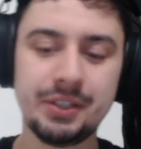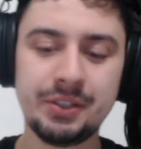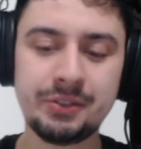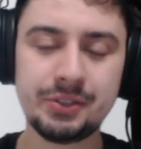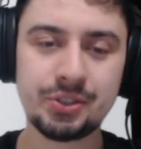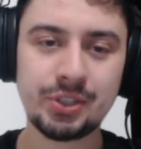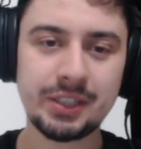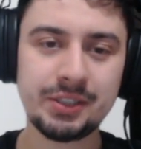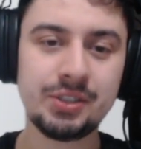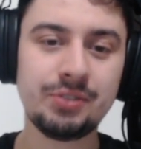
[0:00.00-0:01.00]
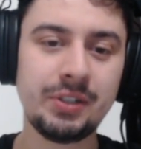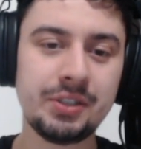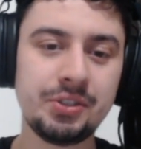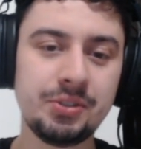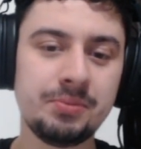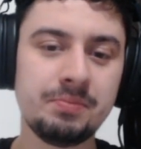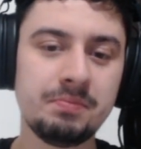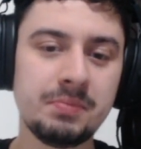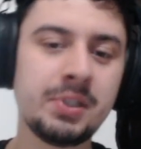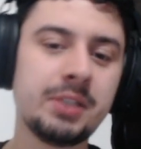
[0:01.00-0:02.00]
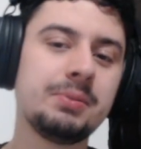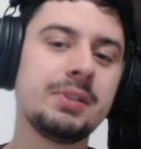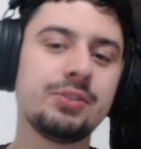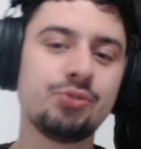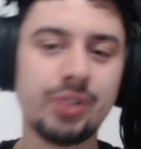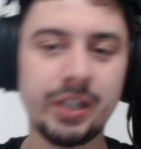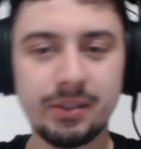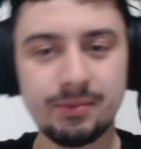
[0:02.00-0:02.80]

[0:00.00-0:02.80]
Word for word: No więc Czarny stwierdził hetman H4.